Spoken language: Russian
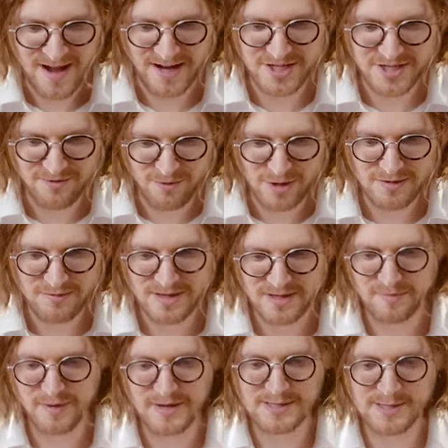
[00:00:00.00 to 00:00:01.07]
а к животным
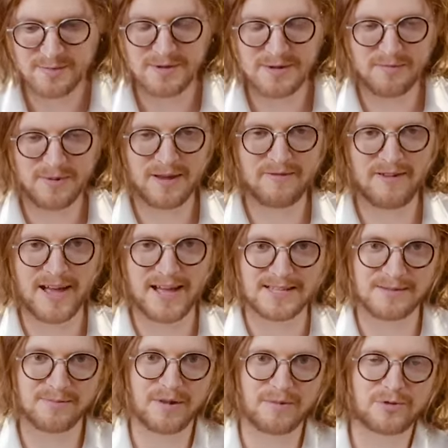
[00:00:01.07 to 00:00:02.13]
этот принцип не
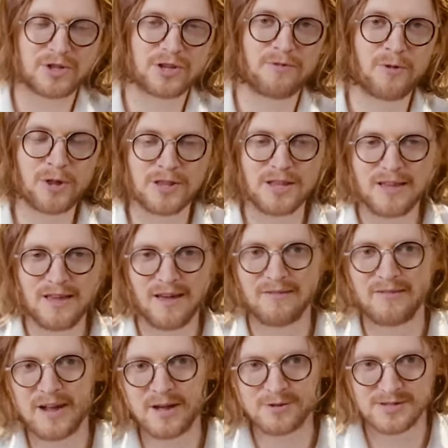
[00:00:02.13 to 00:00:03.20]
проявляется? Потому что животные не
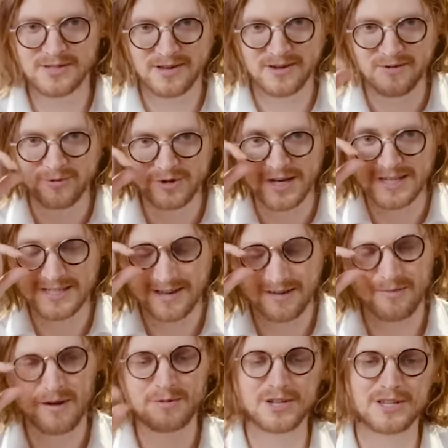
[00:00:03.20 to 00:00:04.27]
являются
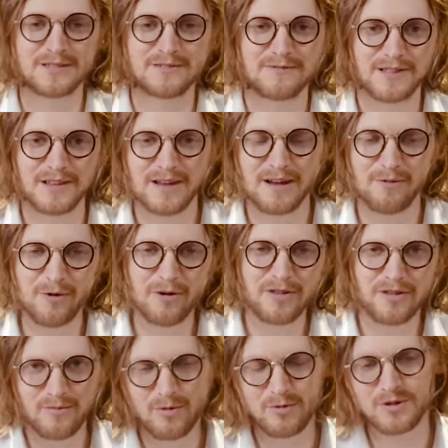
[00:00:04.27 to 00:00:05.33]
участниками общественного
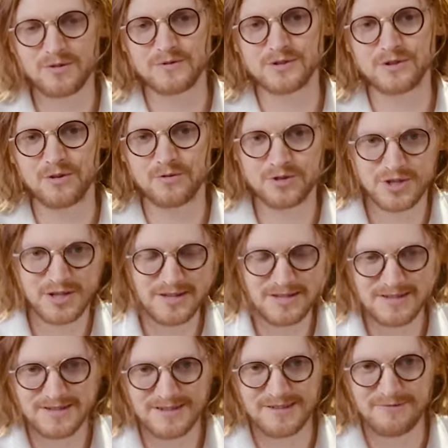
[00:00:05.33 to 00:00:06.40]
договора, не могут его
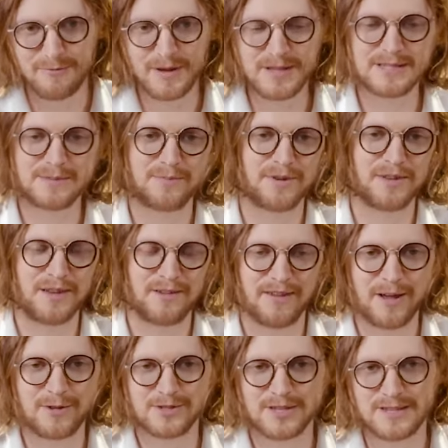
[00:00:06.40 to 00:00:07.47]
заключить и, в принципе, не
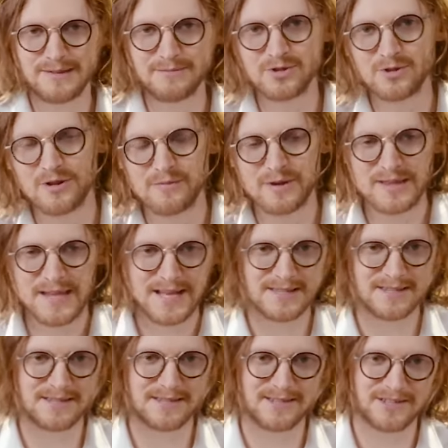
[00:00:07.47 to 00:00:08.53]
являются тем, что
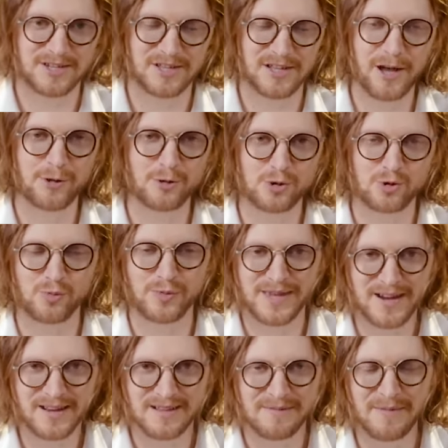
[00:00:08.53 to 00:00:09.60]
либертарианцы считают субъектом
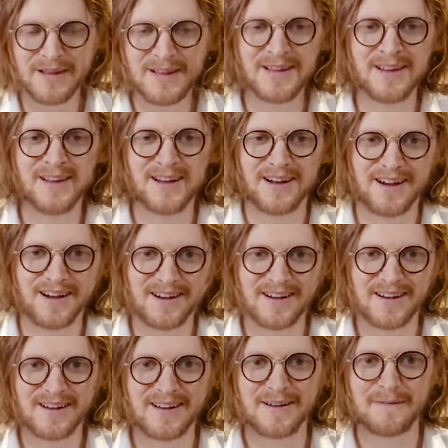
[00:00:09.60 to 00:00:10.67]
субъектом
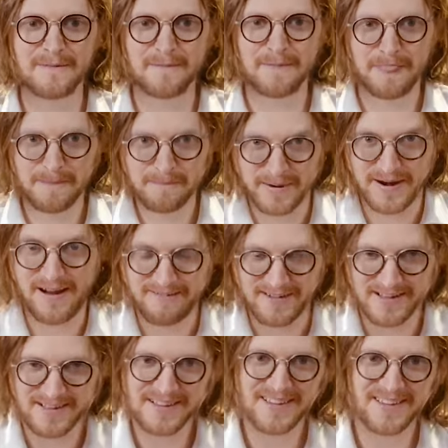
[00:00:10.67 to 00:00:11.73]
э,
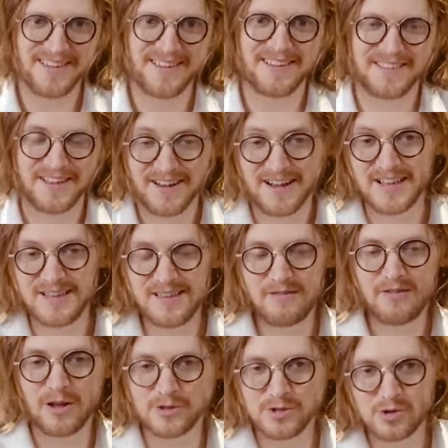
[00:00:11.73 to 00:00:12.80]
права. Так как они не
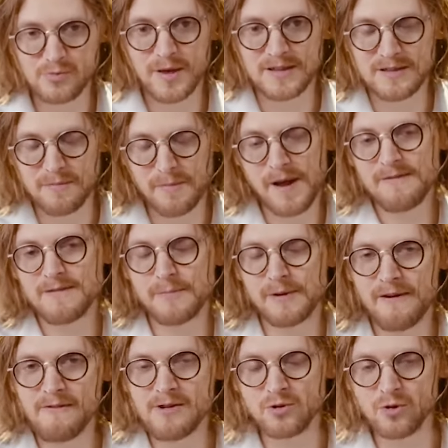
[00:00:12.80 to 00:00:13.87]
являются субъектом права,
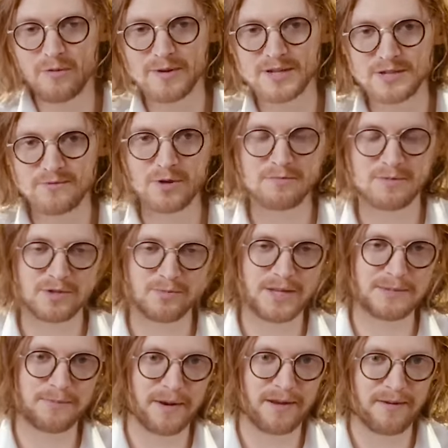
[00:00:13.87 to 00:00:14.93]
правовые нормы к животным,
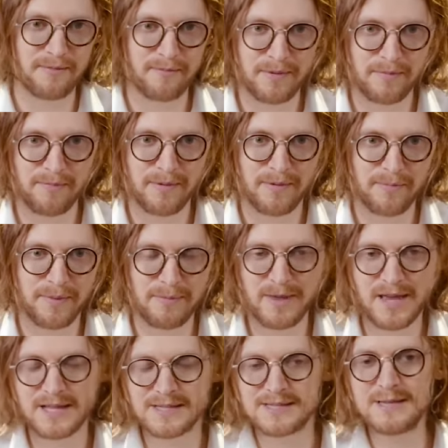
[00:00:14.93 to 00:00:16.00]
разумеется, при, при,
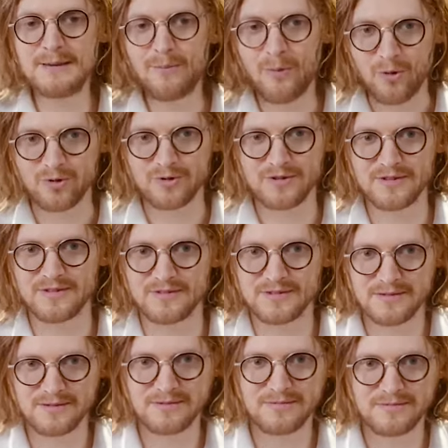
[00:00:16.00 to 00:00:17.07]
применяться не могут. Э,
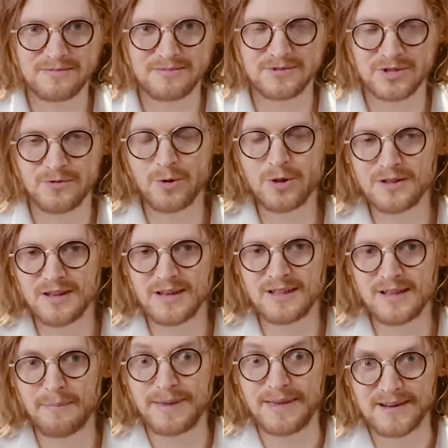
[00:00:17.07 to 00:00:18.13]
животное –
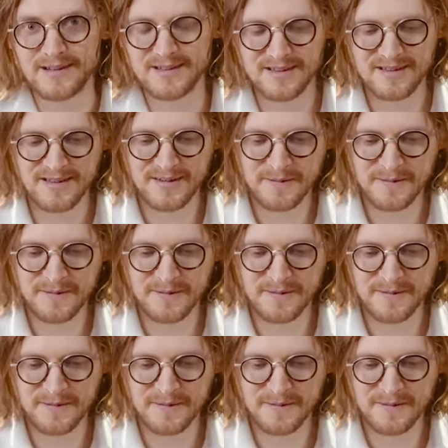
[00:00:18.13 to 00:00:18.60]
это объект.